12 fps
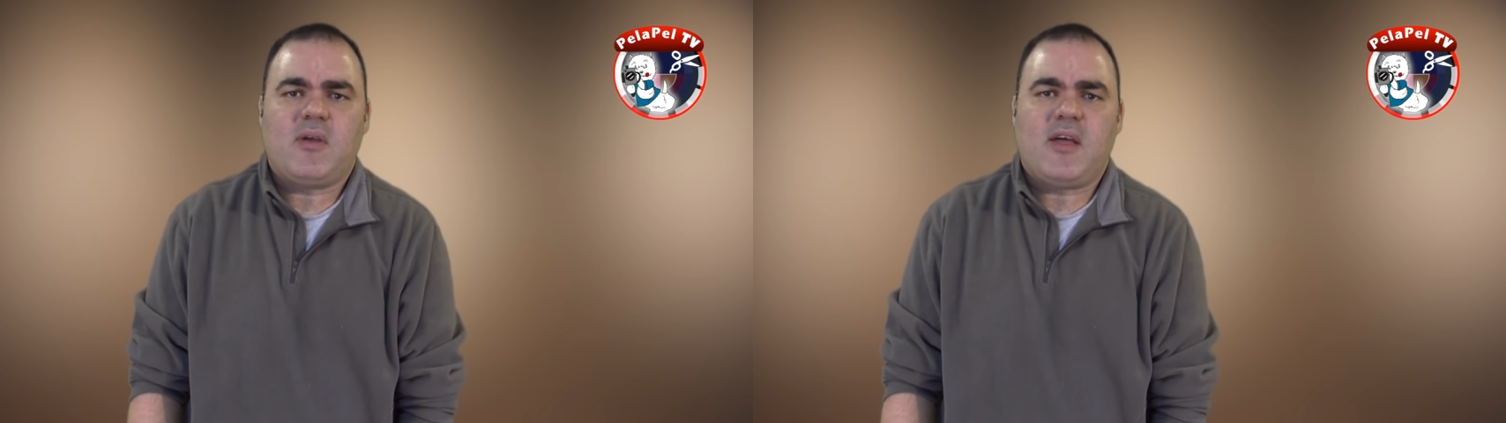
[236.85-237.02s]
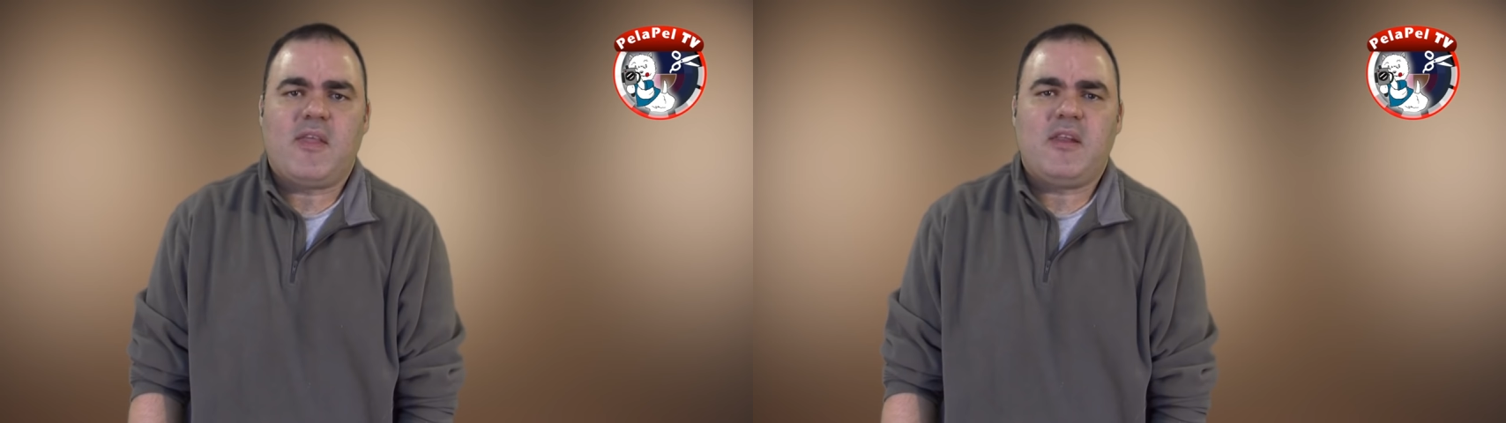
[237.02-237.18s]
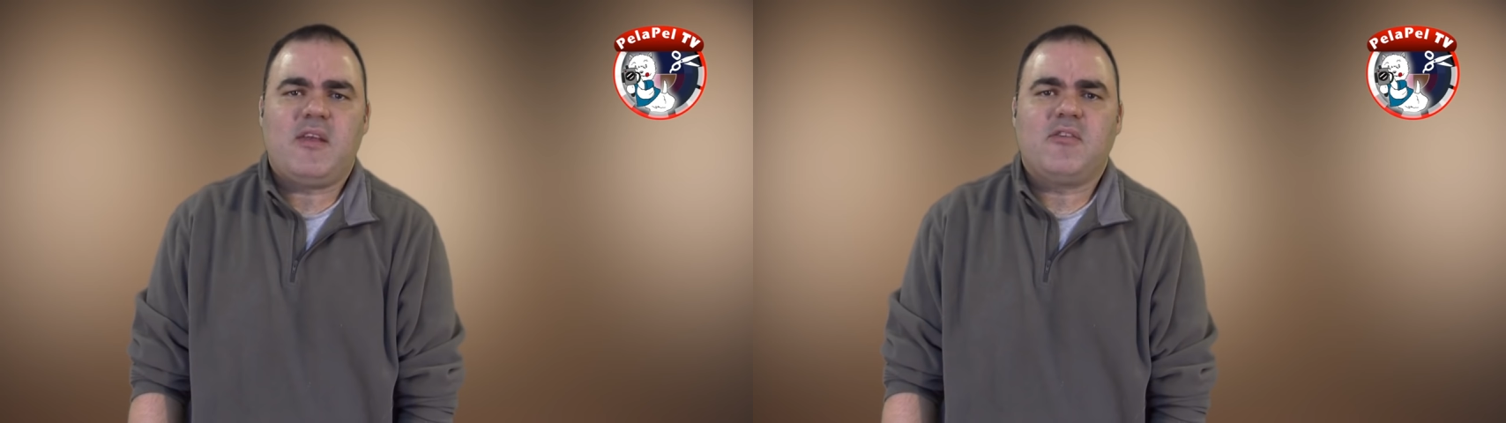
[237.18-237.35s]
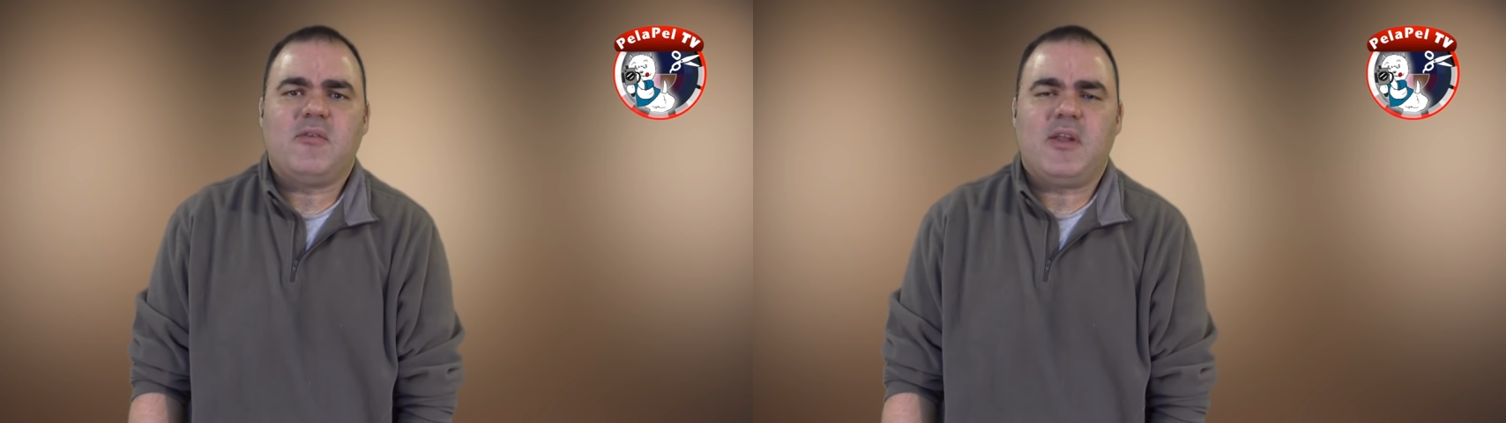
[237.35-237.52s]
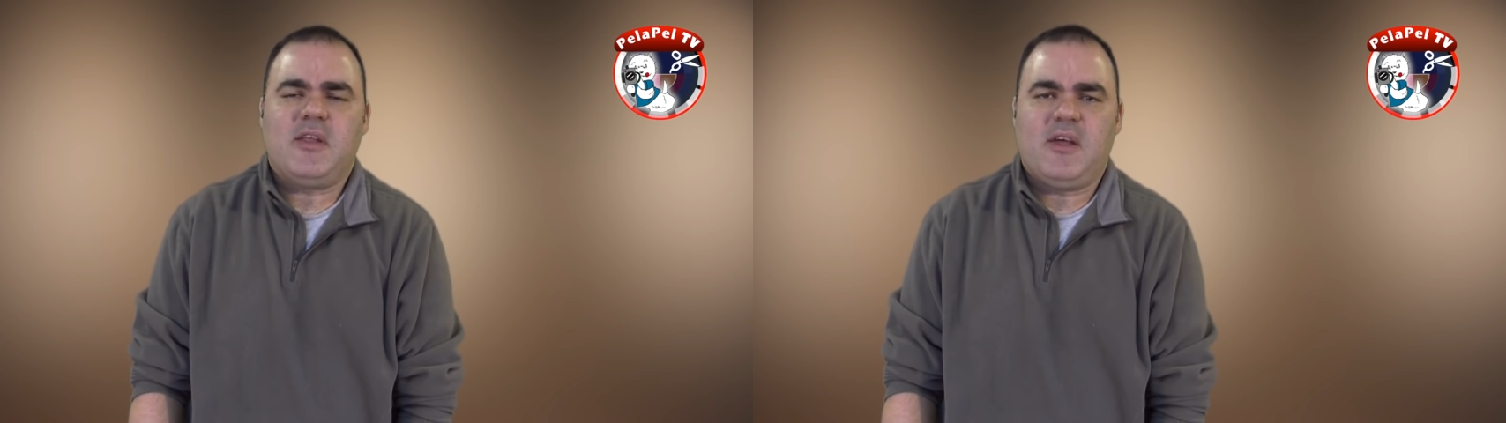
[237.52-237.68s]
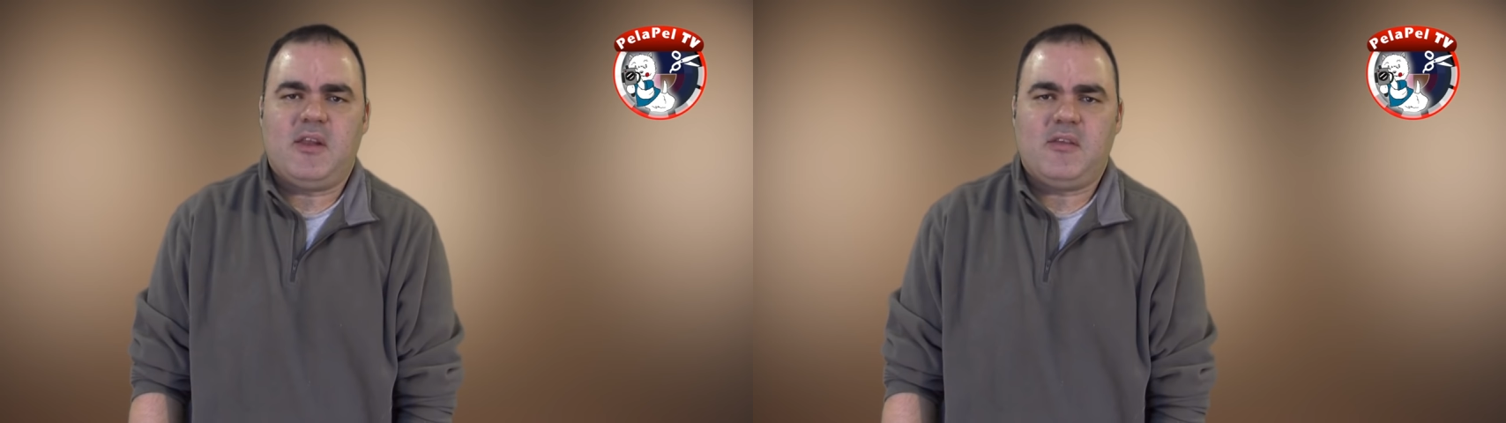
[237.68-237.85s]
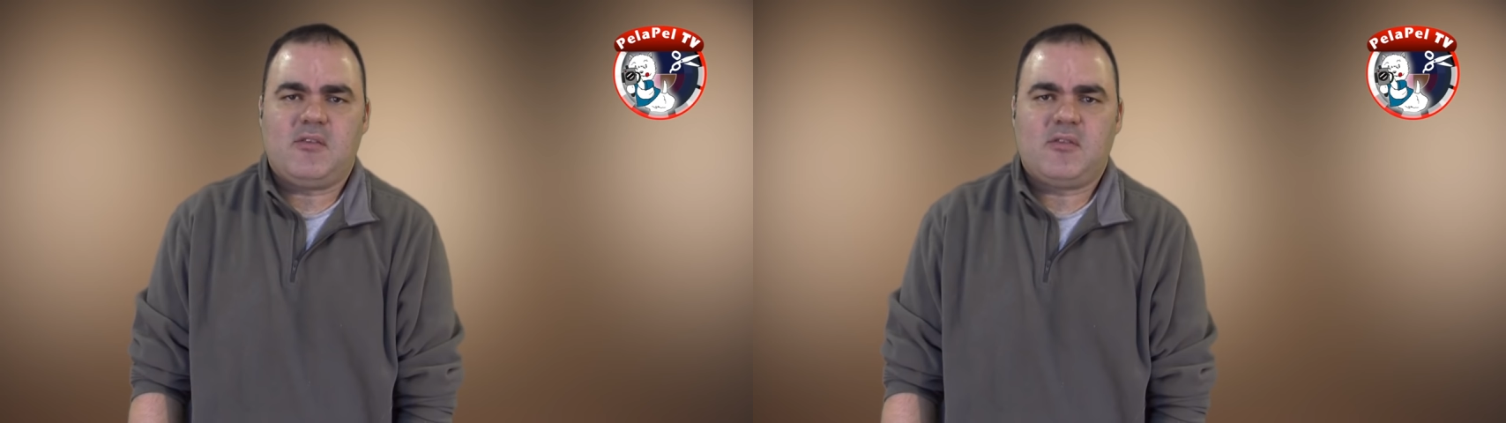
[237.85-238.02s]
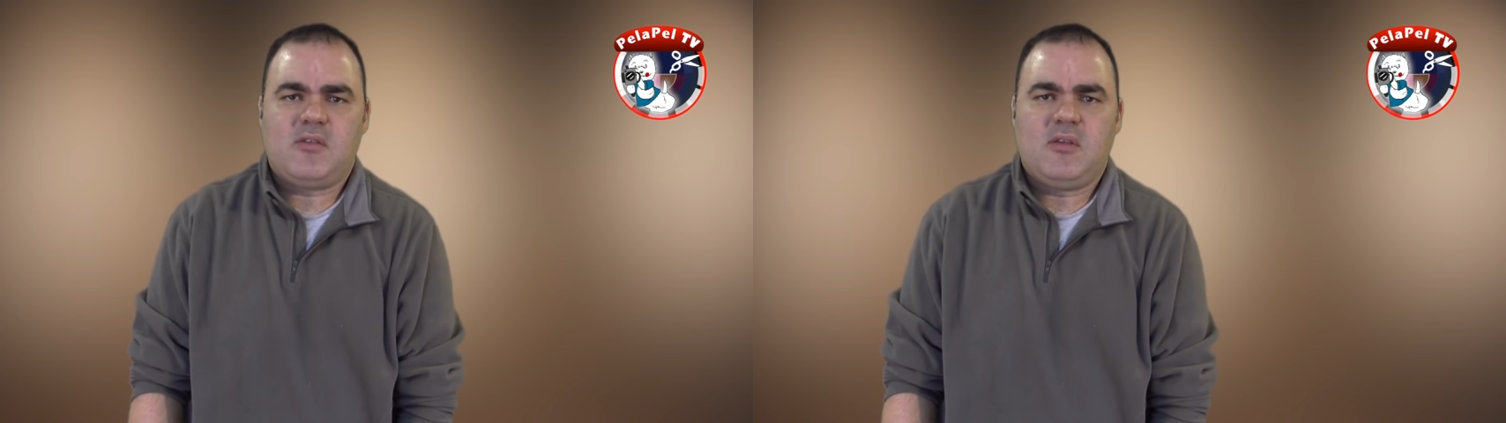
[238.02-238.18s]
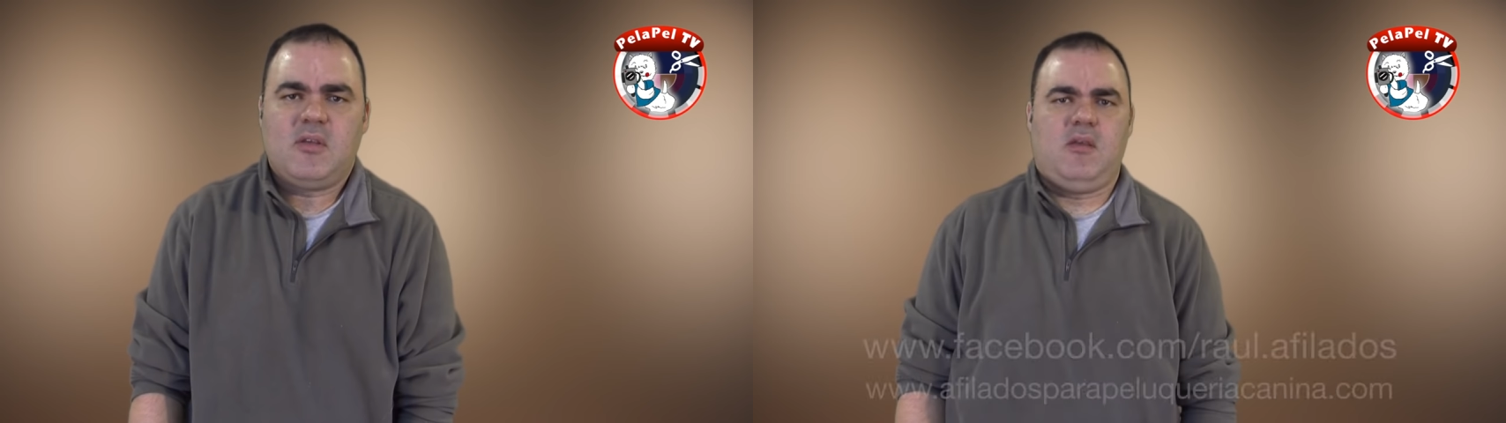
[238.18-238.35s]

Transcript: Canarias y Baleares.